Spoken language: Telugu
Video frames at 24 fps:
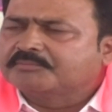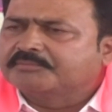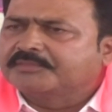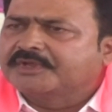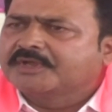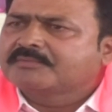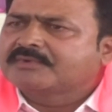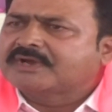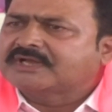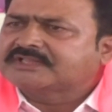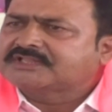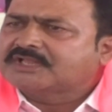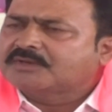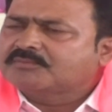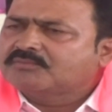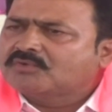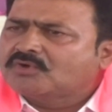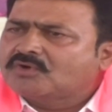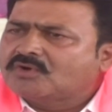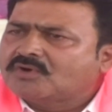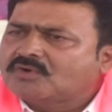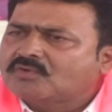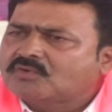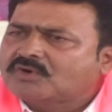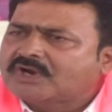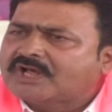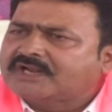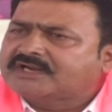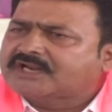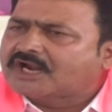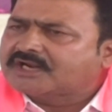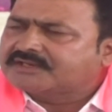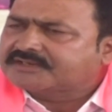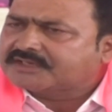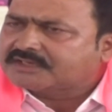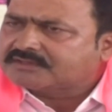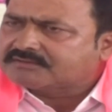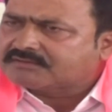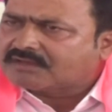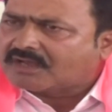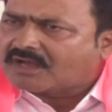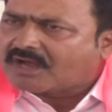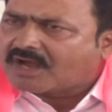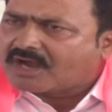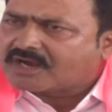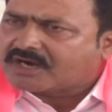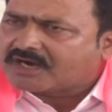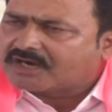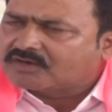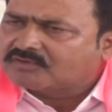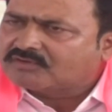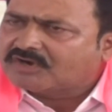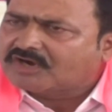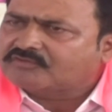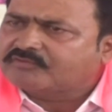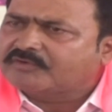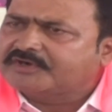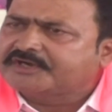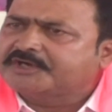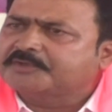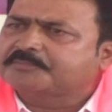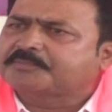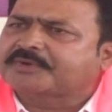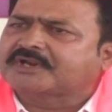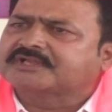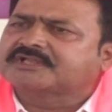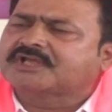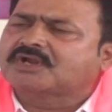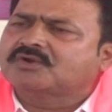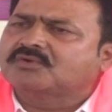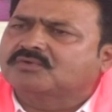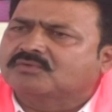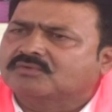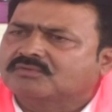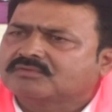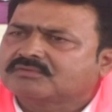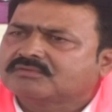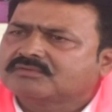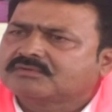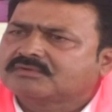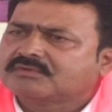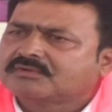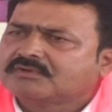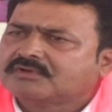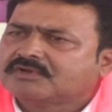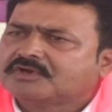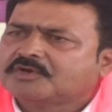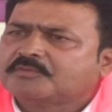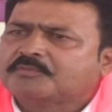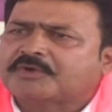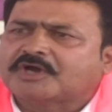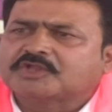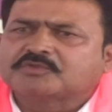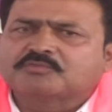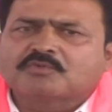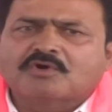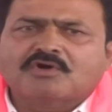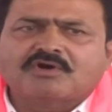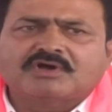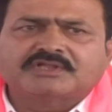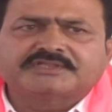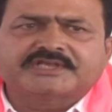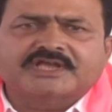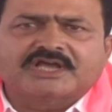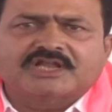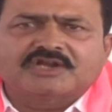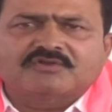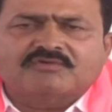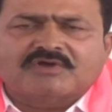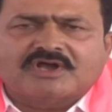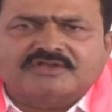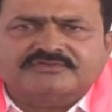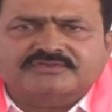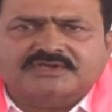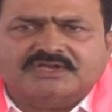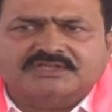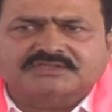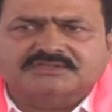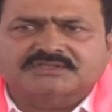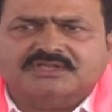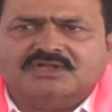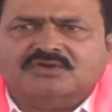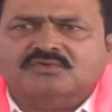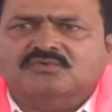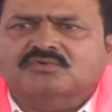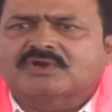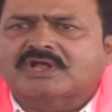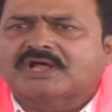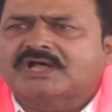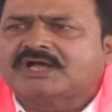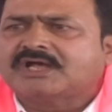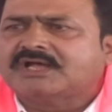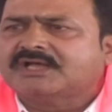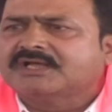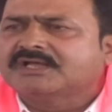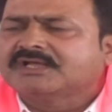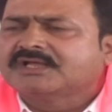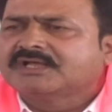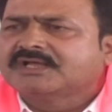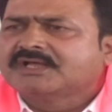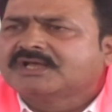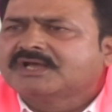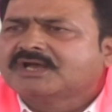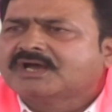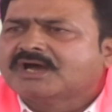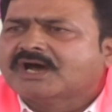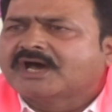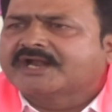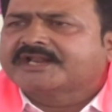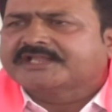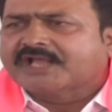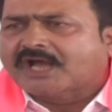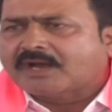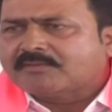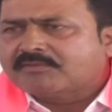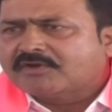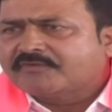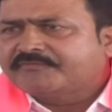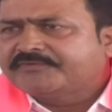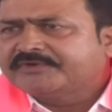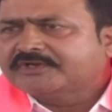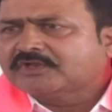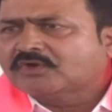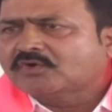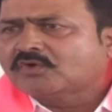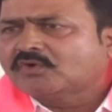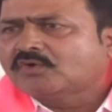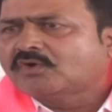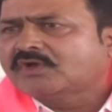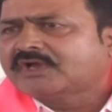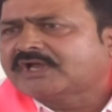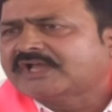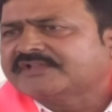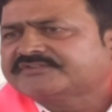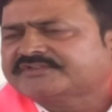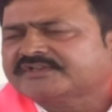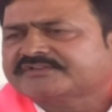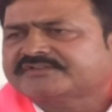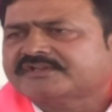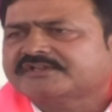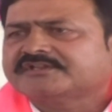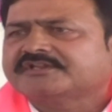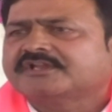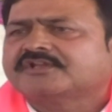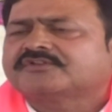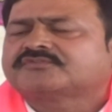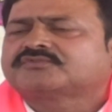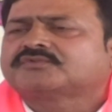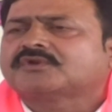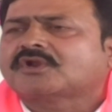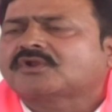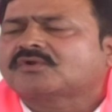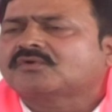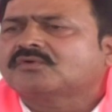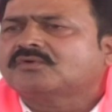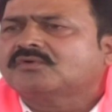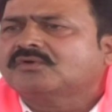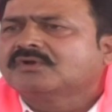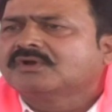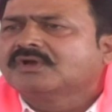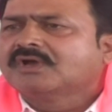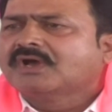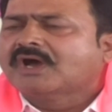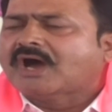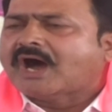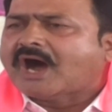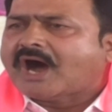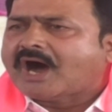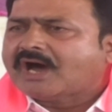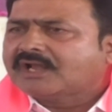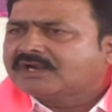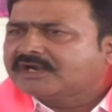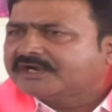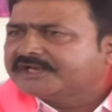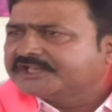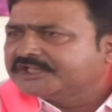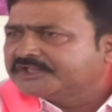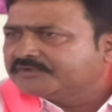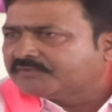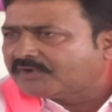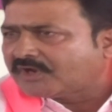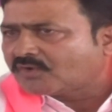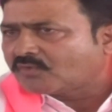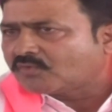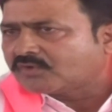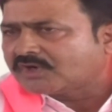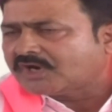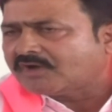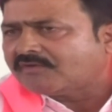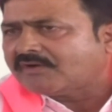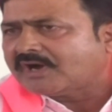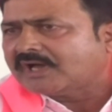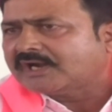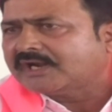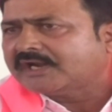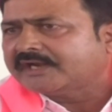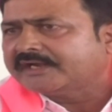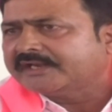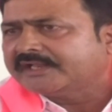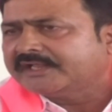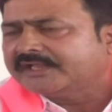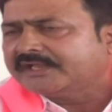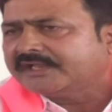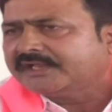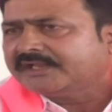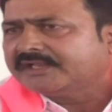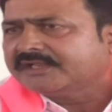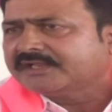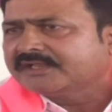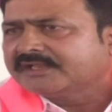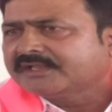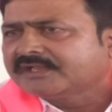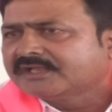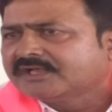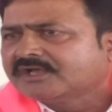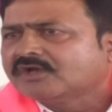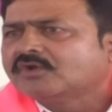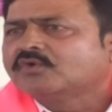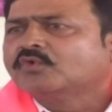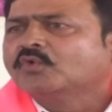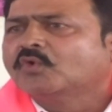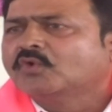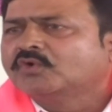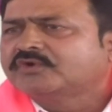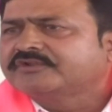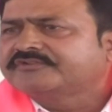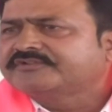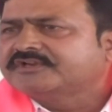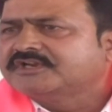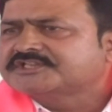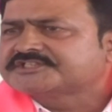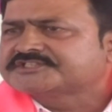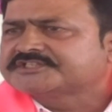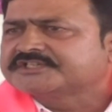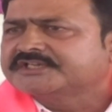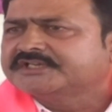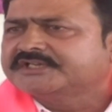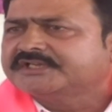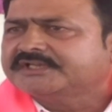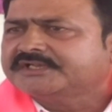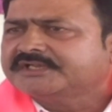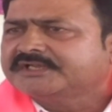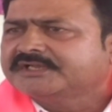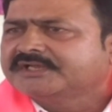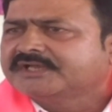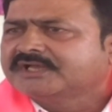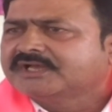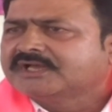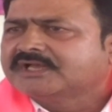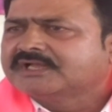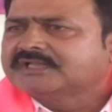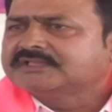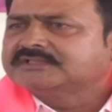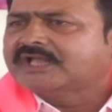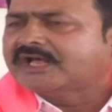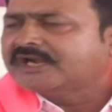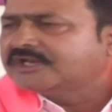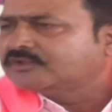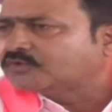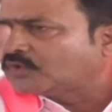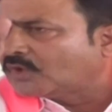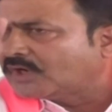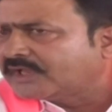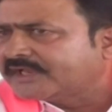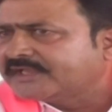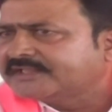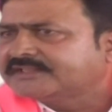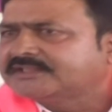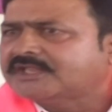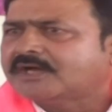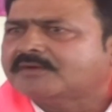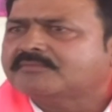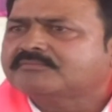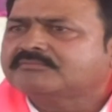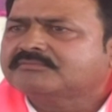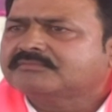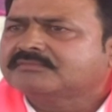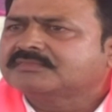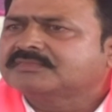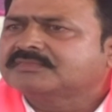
మేము గతంలో కూడా నల్ అక్కడ ఉన్నటువంటి ప్రజలు పద్మావతి కాలనీ వాసులందరూ కూడా అరే యాభై ఫీట రోడ్లో కన్స్ట్రక్షన్ చేస్తున్నారు ఆల్రెడీ ఇదివరకు ఉన్న వాళ్ళనే నోటీసులు ఇచ్చి దాన్ని తొలగిద్దాం